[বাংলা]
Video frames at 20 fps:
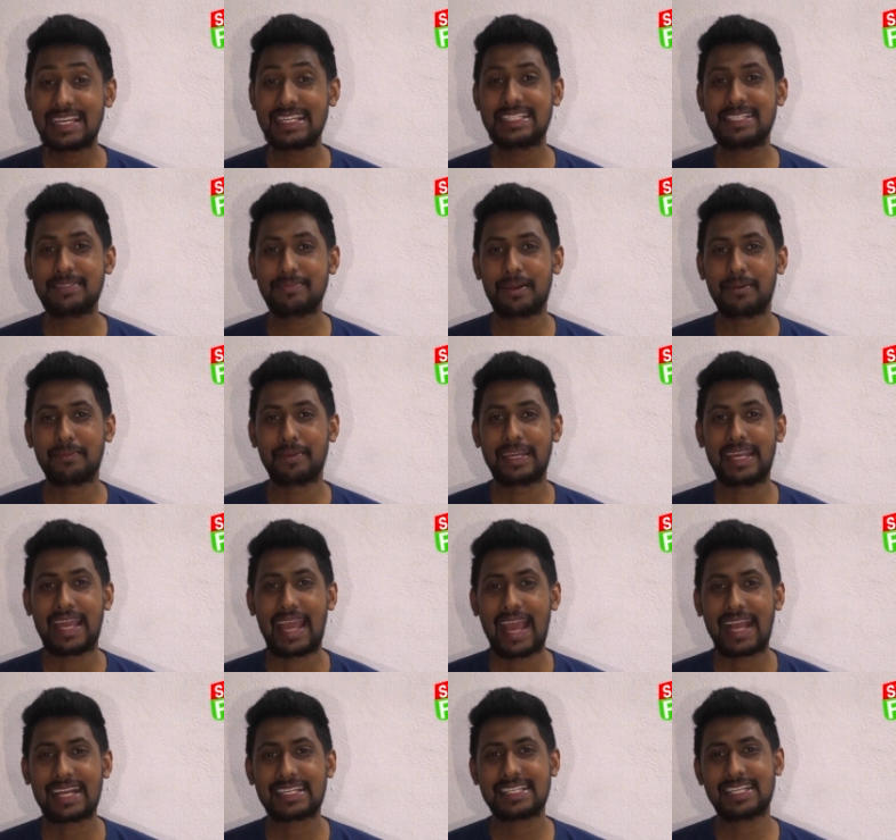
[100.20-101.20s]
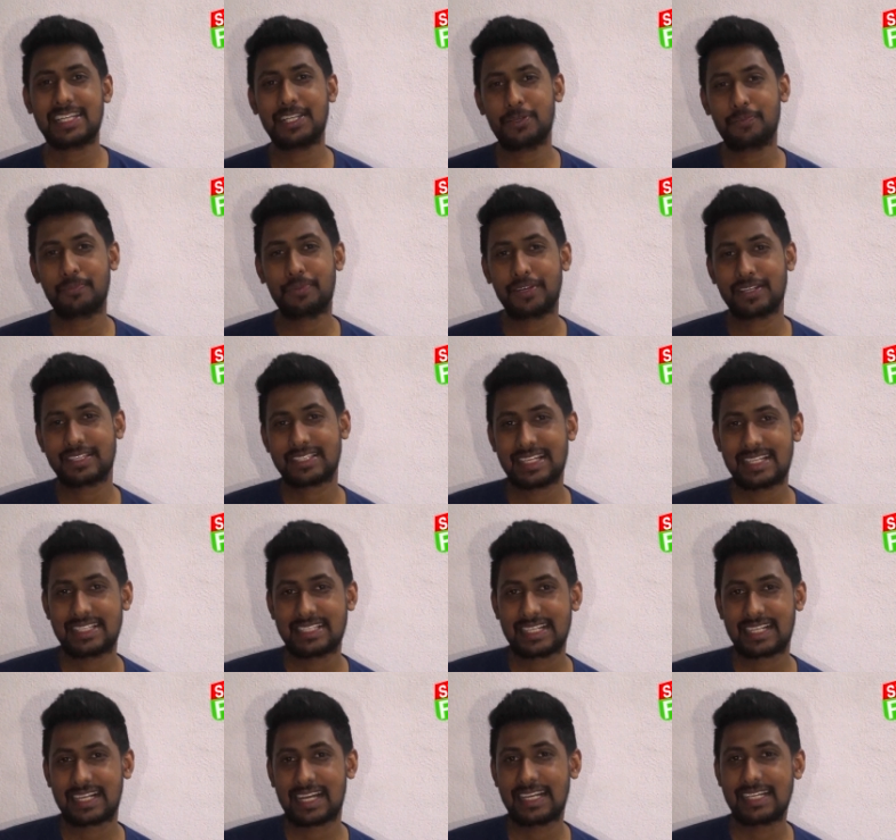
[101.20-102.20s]
ইজি ভাবেই একটা ইউরোপিয়ান
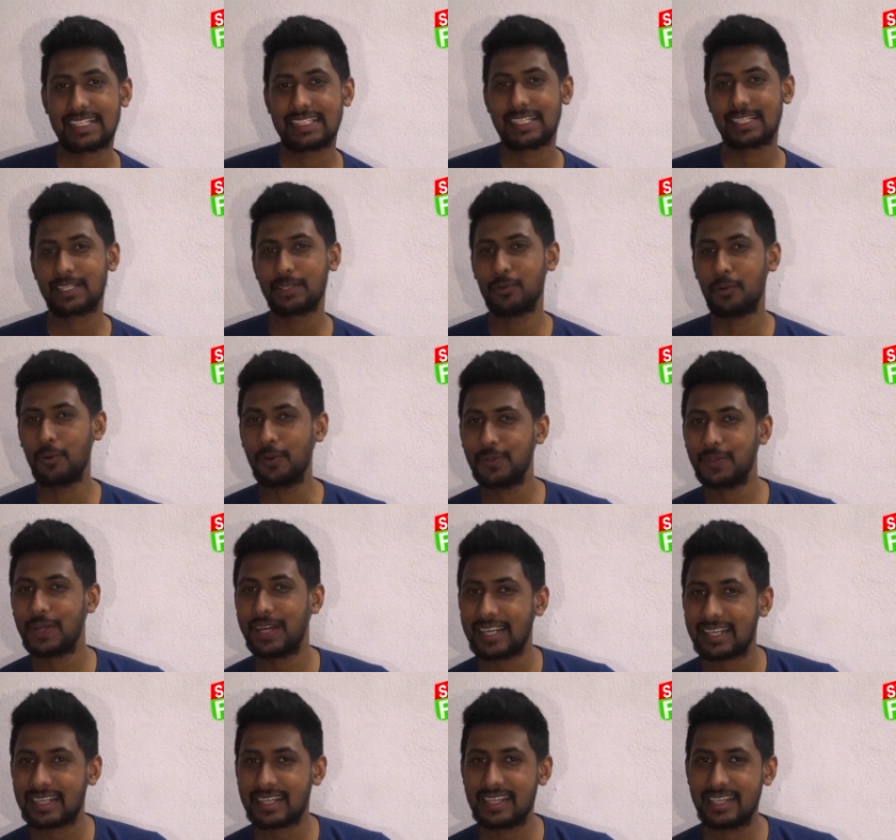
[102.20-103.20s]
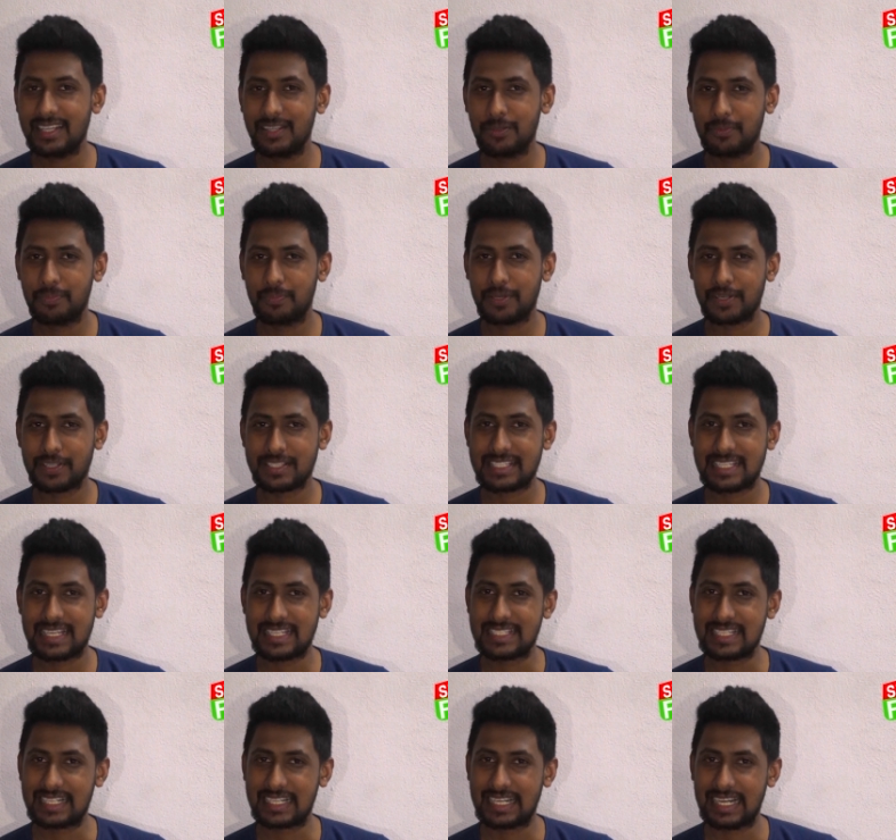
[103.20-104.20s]
স্যানজেন কান্ট্রি থেকে অন্য একটা ইউরোপিয়ান
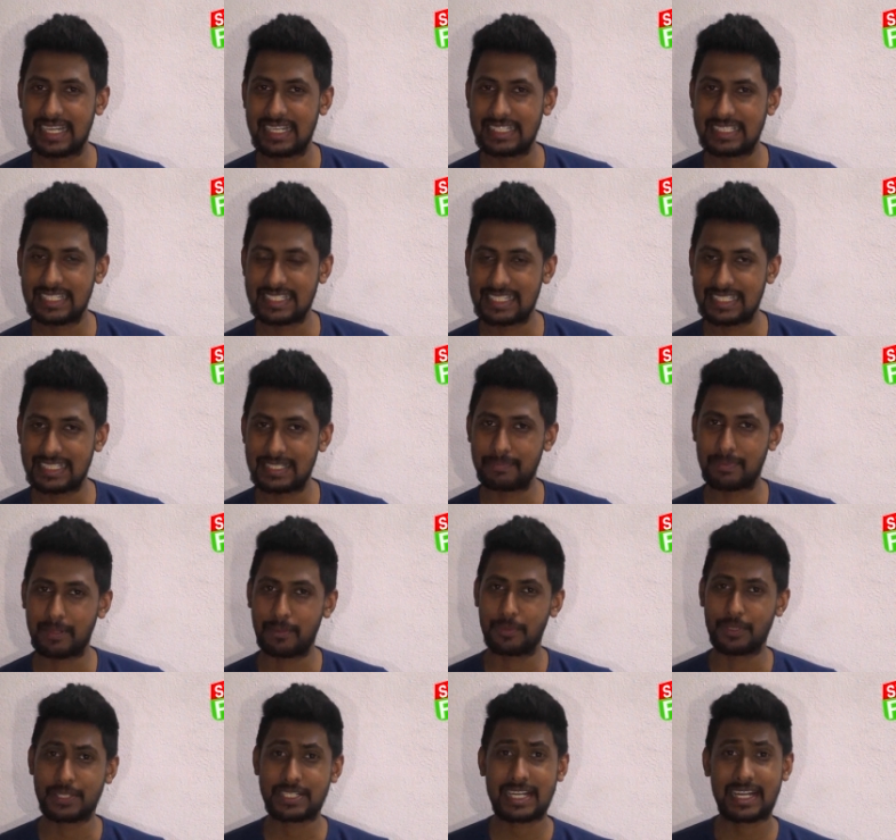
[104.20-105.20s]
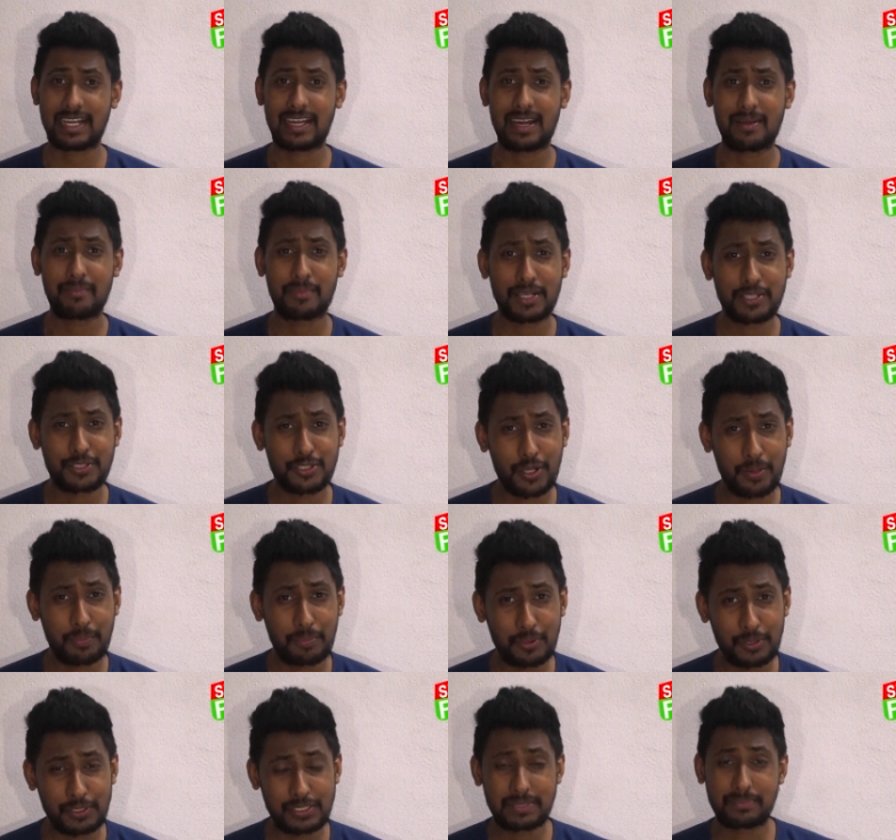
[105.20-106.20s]
স্যানজেন কান্ট্রিতে যেতে পারবো সেখানে আমরা জব
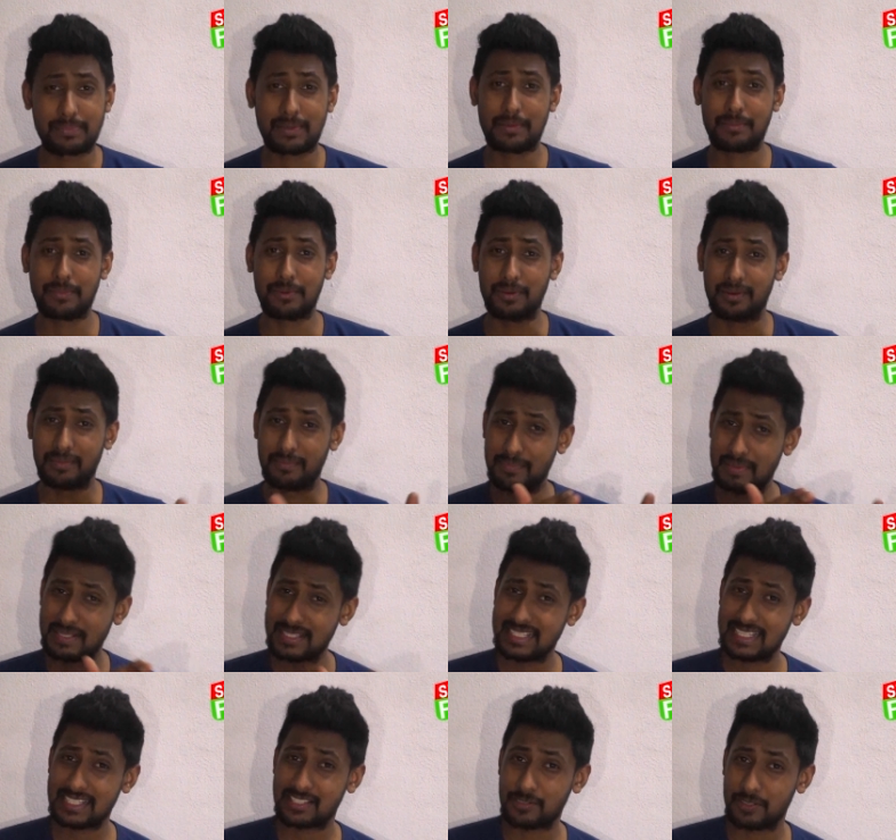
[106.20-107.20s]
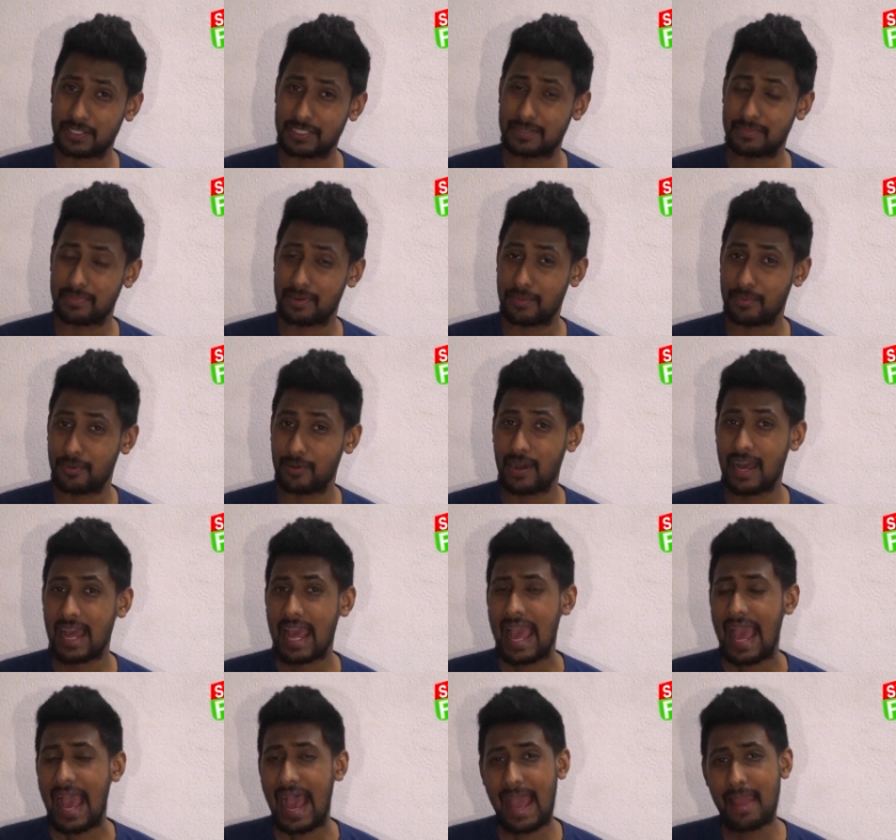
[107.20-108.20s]
করতে পারবো বিজনেস করতে পারবো
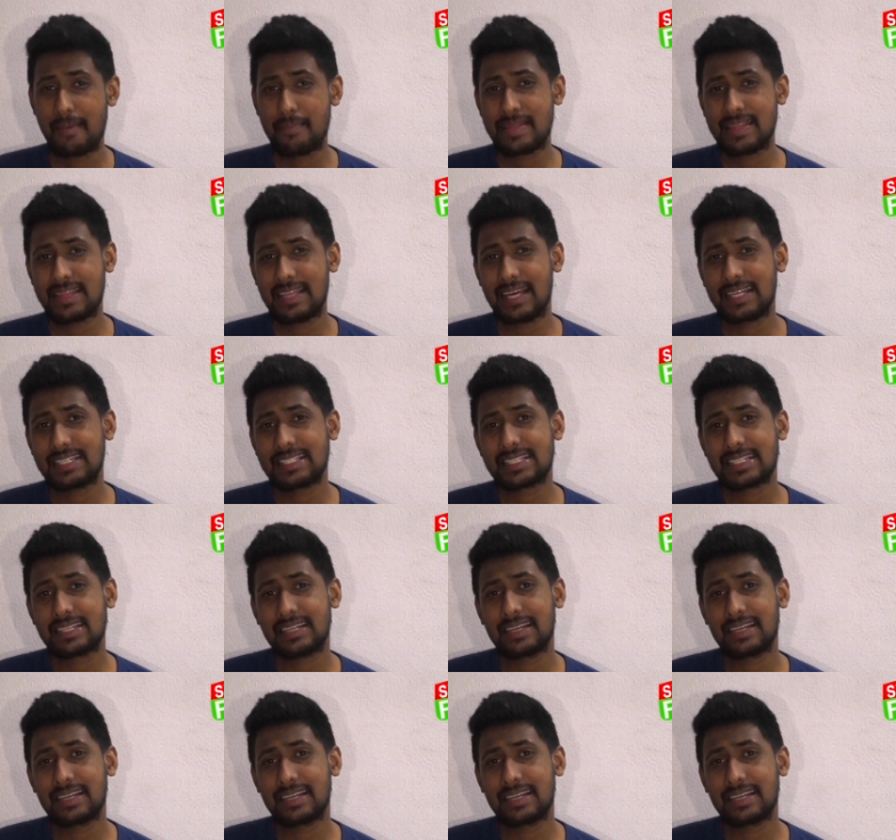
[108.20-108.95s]
আই মিন দ্যাট